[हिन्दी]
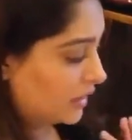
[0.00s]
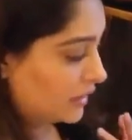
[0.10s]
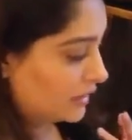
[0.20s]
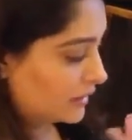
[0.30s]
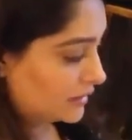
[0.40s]

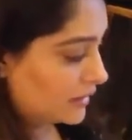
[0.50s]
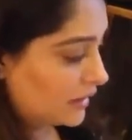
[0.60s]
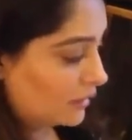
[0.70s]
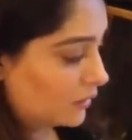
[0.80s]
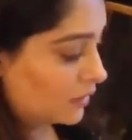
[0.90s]
ये लेते
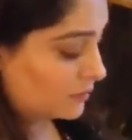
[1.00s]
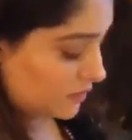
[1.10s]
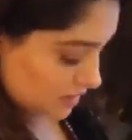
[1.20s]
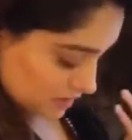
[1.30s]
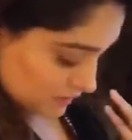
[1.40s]
हैं और
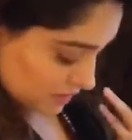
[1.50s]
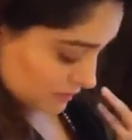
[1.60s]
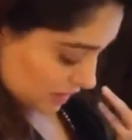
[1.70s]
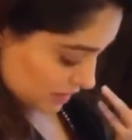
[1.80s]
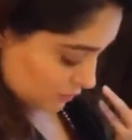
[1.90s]
बस फिर
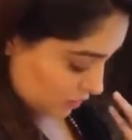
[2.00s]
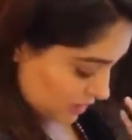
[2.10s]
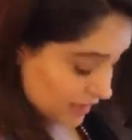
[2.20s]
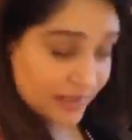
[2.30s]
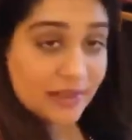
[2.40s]
बाकी पूरा
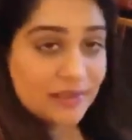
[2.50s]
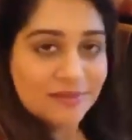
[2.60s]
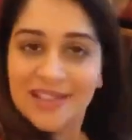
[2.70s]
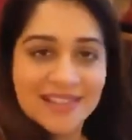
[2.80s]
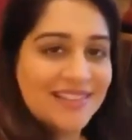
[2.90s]
रेडी
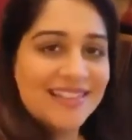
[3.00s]
है निकलते